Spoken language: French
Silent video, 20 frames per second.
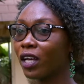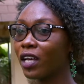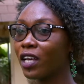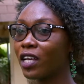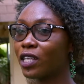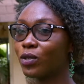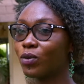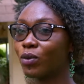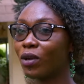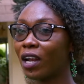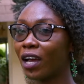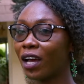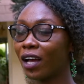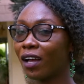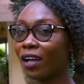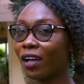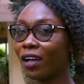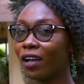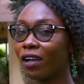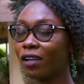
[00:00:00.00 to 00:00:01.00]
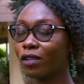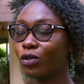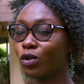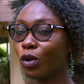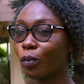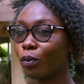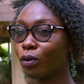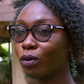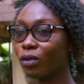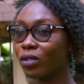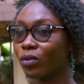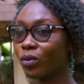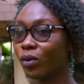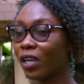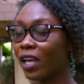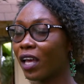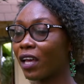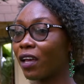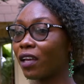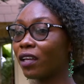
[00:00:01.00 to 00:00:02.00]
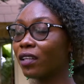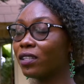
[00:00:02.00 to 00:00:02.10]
Et cela, ce produit est